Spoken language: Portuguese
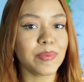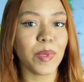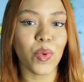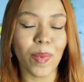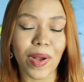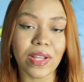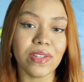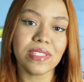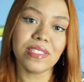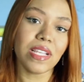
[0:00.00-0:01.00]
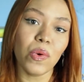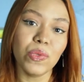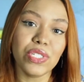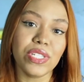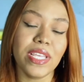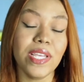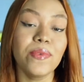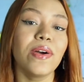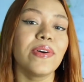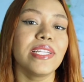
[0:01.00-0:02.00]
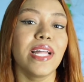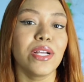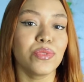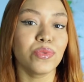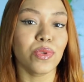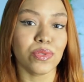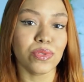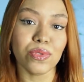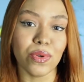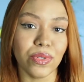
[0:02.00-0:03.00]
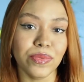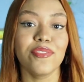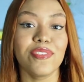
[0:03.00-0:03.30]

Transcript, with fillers: se preocupar com a nossa saúde e com a qualidade do nosso sono.